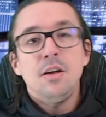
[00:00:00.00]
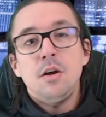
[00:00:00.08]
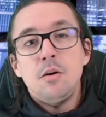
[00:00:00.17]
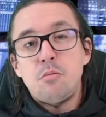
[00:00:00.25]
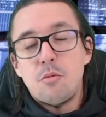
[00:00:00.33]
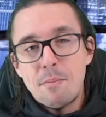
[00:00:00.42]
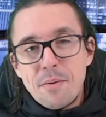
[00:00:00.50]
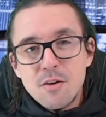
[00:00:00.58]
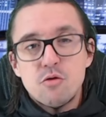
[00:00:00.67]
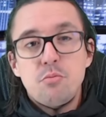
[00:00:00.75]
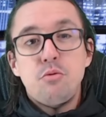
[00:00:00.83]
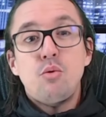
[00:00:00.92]
Pour ma part, je
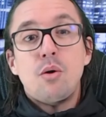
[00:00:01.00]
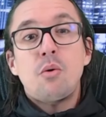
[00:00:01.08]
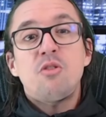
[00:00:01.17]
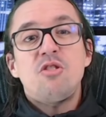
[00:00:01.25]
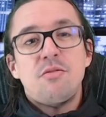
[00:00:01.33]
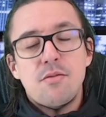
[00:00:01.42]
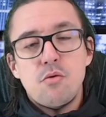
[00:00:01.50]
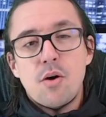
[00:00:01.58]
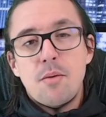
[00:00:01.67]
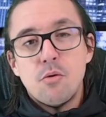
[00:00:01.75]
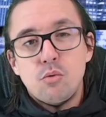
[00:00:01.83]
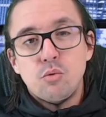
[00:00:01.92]
suis plutôt à l'origine
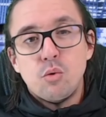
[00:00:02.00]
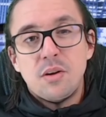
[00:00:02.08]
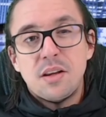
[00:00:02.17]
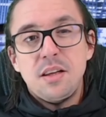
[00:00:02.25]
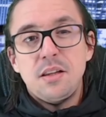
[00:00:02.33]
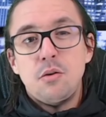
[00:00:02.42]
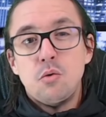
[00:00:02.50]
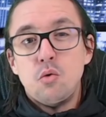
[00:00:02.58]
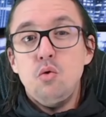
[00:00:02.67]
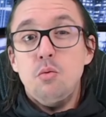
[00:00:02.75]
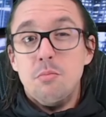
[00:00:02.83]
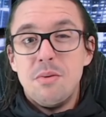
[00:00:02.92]
favorable au contrôle technique des deux
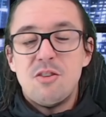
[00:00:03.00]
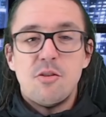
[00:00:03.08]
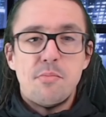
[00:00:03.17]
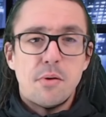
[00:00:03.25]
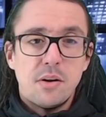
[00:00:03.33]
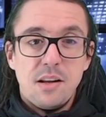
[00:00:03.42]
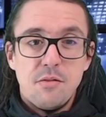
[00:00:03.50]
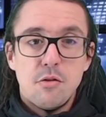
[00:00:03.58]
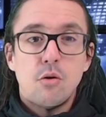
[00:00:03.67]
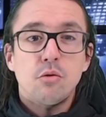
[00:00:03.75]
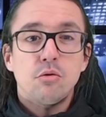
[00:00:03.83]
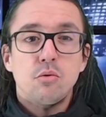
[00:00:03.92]
roues, mais j'ai peur des
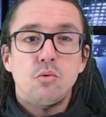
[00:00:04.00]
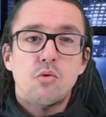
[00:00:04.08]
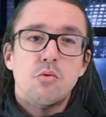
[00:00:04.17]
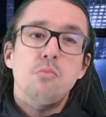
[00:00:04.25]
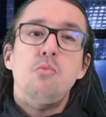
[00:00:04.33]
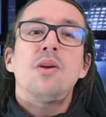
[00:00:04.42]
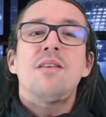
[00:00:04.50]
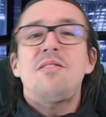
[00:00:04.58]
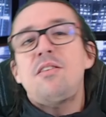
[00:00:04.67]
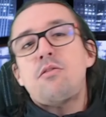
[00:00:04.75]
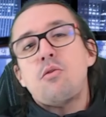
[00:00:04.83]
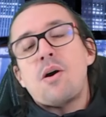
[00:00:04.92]
déviances, donc mon avis
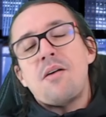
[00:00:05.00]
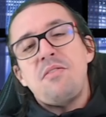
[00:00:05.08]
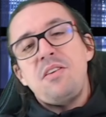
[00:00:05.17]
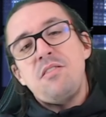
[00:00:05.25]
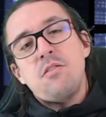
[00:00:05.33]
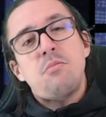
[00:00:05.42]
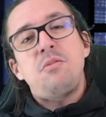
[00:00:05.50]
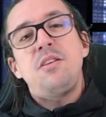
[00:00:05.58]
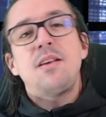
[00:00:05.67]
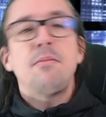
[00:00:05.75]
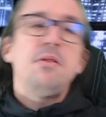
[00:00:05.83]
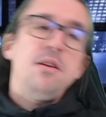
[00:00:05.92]
se ravise petit
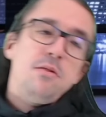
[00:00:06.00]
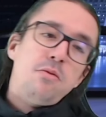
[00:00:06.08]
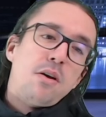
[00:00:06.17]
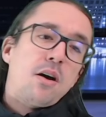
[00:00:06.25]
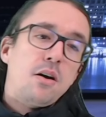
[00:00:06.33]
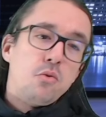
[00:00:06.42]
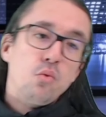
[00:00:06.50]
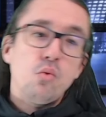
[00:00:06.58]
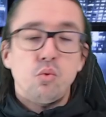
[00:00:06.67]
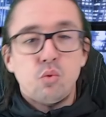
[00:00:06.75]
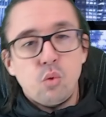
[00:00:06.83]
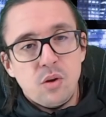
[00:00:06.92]
à petit vers un
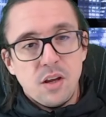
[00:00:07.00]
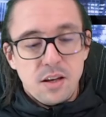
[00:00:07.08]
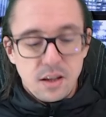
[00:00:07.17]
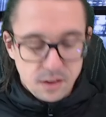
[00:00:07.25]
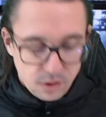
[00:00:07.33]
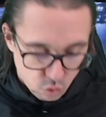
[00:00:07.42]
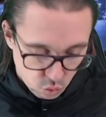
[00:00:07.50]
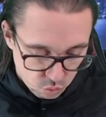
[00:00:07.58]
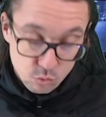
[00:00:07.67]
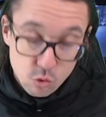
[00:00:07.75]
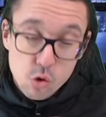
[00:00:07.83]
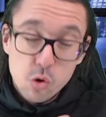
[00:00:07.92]
non-contrôle technique des deux roues.
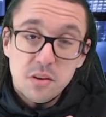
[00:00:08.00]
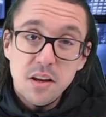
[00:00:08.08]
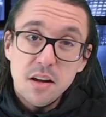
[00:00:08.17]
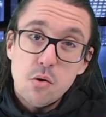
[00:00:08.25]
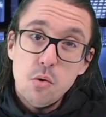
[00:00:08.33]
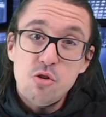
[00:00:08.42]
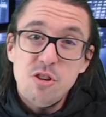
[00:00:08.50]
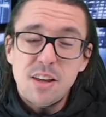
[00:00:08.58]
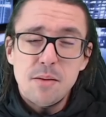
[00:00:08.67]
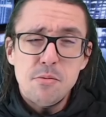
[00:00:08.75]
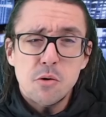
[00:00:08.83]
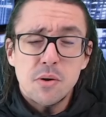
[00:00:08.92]
Le côté écologique
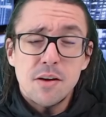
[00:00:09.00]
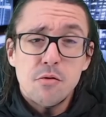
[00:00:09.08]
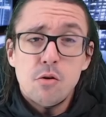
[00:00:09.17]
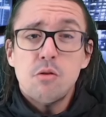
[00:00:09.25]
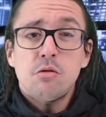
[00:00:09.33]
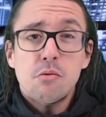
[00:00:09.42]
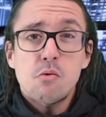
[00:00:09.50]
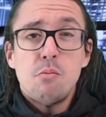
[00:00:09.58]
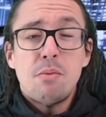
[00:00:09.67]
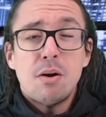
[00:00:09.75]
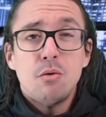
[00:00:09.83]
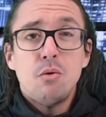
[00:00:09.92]
est mis en avant, sauf qu'on
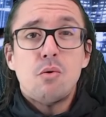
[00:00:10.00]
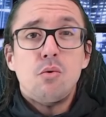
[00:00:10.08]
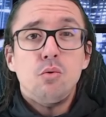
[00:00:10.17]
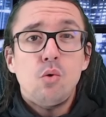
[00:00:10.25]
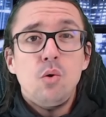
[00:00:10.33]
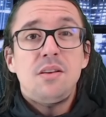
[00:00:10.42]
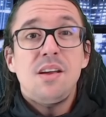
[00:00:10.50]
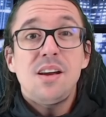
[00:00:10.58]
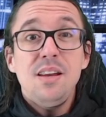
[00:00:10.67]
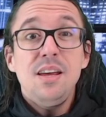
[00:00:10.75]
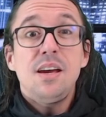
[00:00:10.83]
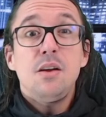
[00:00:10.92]
parle de contrôle
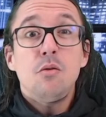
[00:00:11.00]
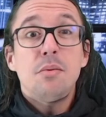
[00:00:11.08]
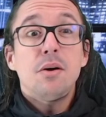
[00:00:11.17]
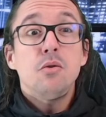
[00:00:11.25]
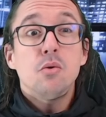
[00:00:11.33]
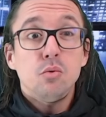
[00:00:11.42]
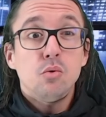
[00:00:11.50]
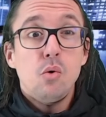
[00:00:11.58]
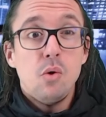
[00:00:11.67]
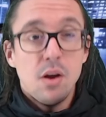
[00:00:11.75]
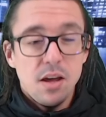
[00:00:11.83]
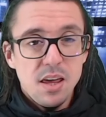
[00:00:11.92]
technique et non pas de
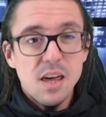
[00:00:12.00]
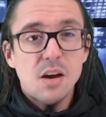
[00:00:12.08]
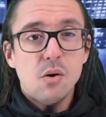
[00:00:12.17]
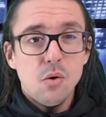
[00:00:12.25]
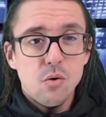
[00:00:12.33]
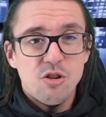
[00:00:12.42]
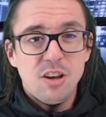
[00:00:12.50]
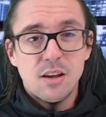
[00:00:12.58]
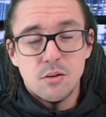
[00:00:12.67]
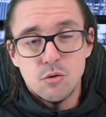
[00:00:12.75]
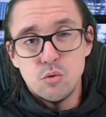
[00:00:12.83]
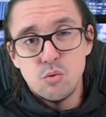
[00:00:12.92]
contrôle
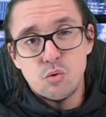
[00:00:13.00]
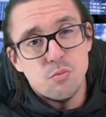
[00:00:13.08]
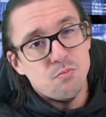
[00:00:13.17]
écologique, donc